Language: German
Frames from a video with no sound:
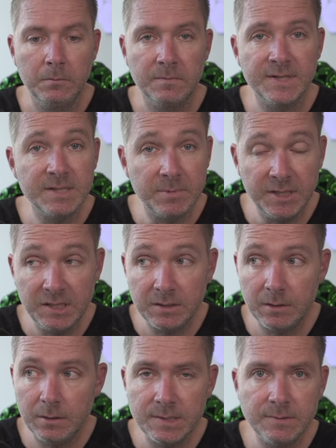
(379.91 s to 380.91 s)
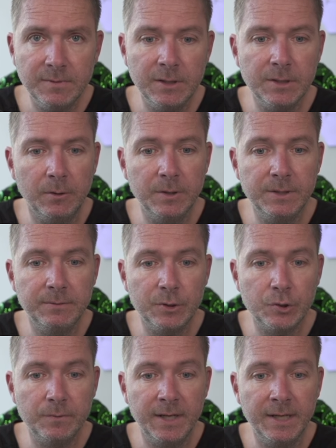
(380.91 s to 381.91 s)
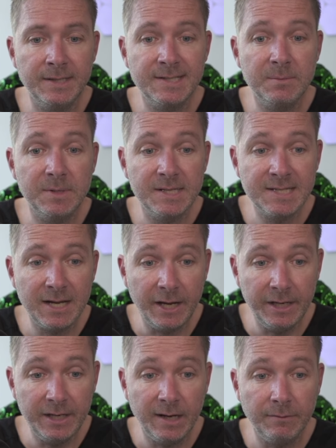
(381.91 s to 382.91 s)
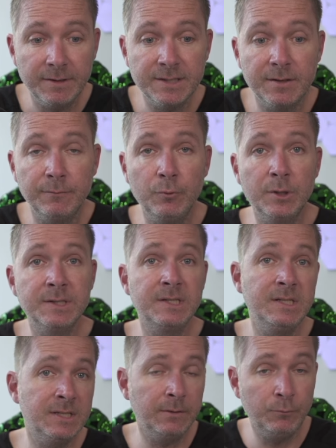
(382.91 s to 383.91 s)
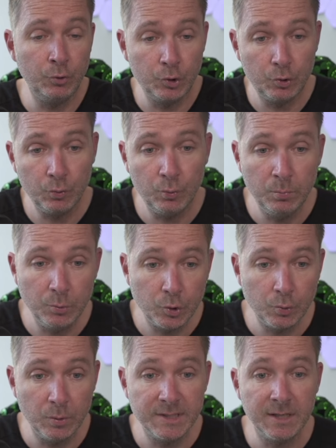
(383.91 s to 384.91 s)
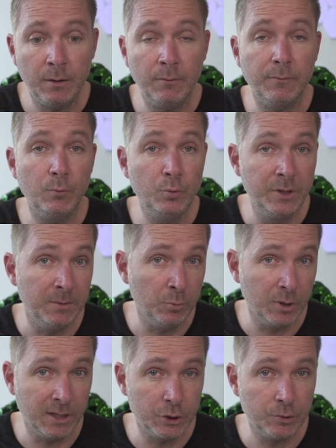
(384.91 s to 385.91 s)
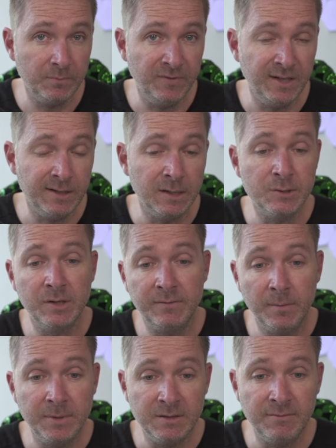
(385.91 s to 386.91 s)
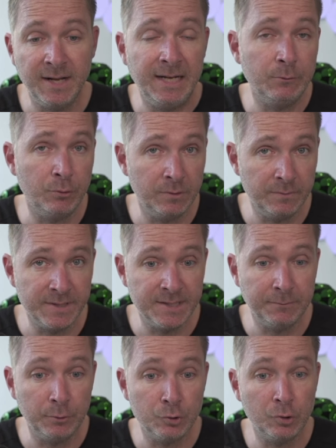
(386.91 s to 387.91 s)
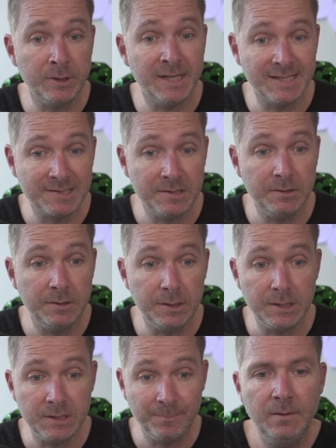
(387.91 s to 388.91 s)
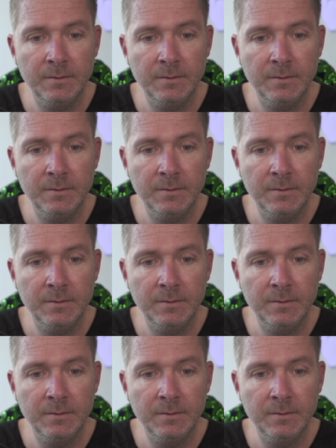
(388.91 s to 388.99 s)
Was aber nicht drin ist, will ich auch nicht verschweigen. Es gibt jetzt keinen Nachweis dafür, dass dieser gewünschte Umsturz auf undemokratischem Wege, also etwa mit Gewalt oder sowas erfolgen soll, das nicht.